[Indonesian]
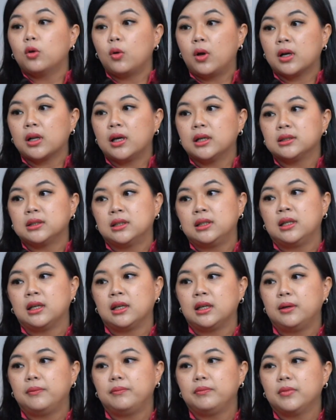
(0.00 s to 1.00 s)
keluarga
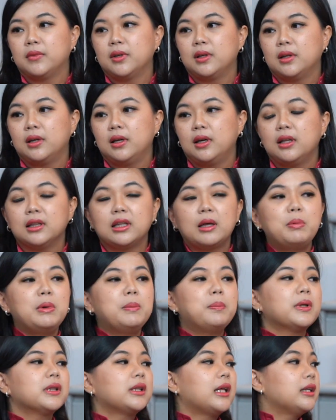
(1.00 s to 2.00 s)
sendiri. Oh. Tapi
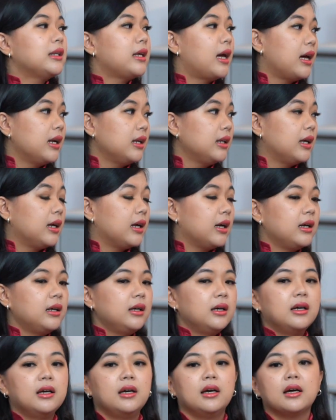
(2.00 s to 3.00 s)

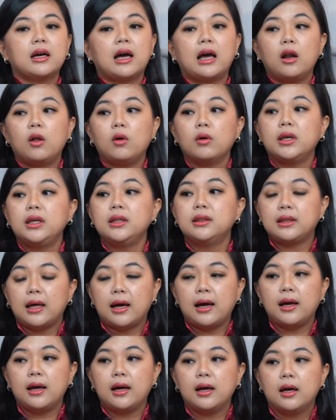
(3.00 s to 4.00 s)
pertanyaannya, kalau
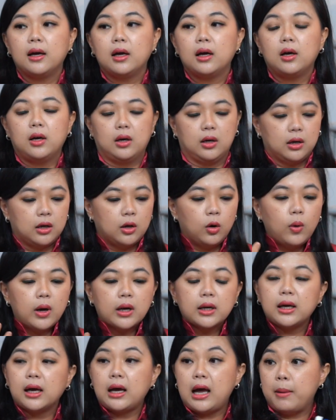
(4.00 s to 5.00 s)
kita
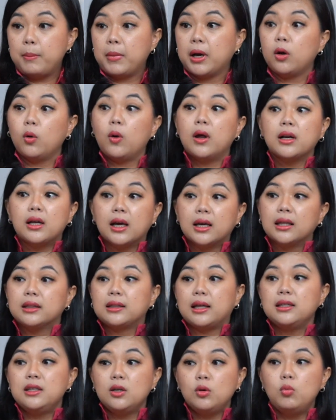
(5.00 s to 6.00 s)
keluarga sama keluarga
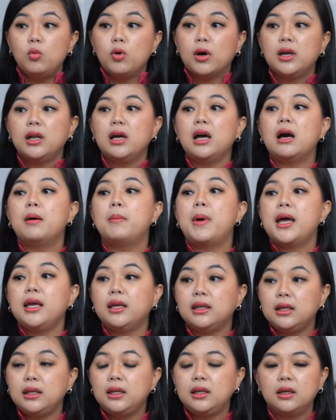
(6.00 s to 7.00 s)
kita aja hubungannya nggak
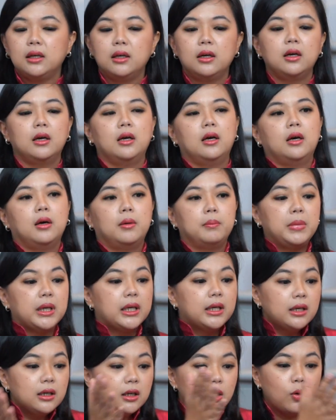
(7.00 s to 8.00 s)
baik nih,
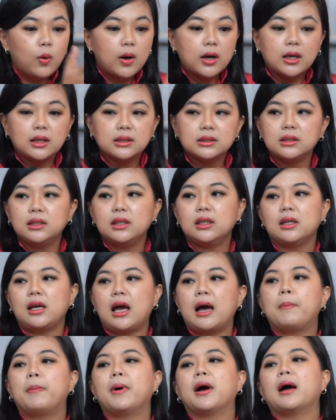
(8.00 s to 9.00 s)
bikin keluarga sendiri
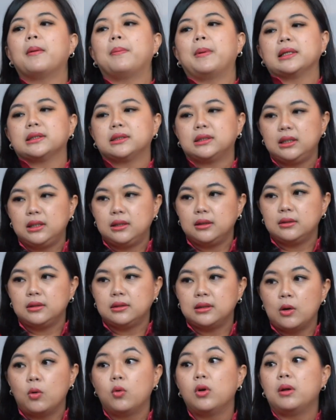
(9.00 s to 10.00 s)
apakah pasti
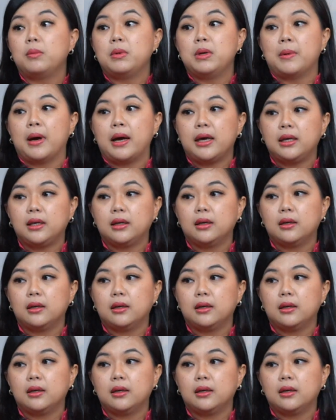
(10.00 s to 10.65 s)
jauh lebih baik?